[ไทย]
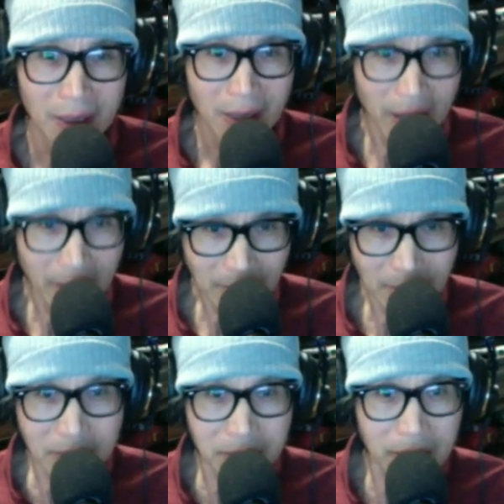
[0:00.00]
เห็น
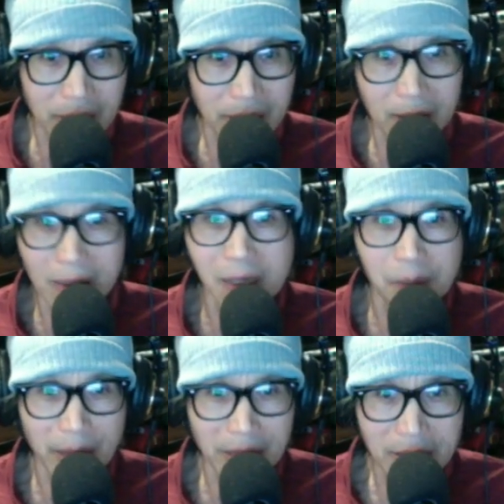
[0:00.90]
เธอ
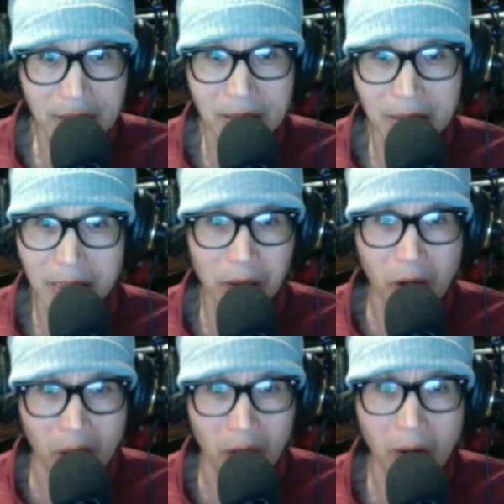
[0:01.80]
ไปดี
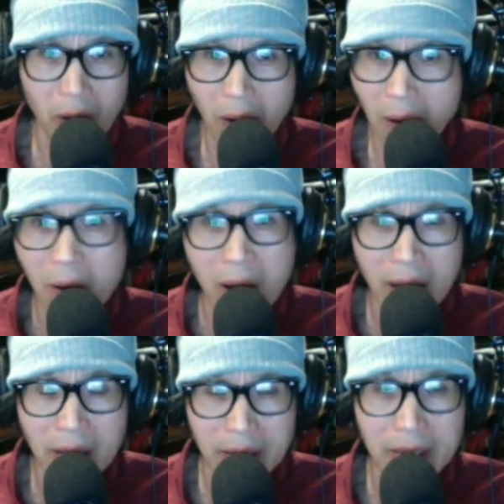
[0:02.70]
ก็ขอ
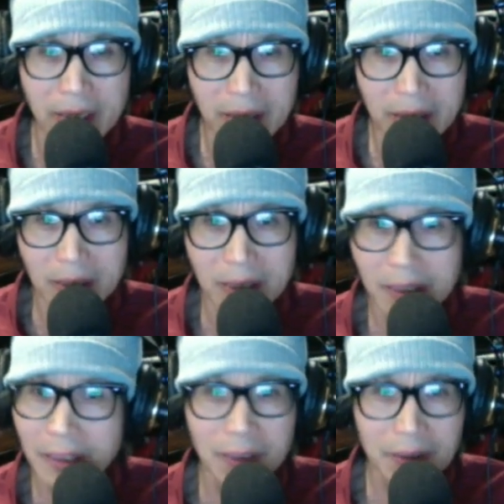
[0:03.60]
ให้ดี
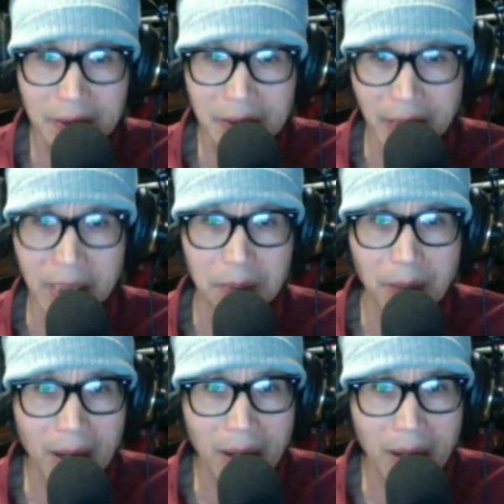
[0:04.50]
เรื่อยไป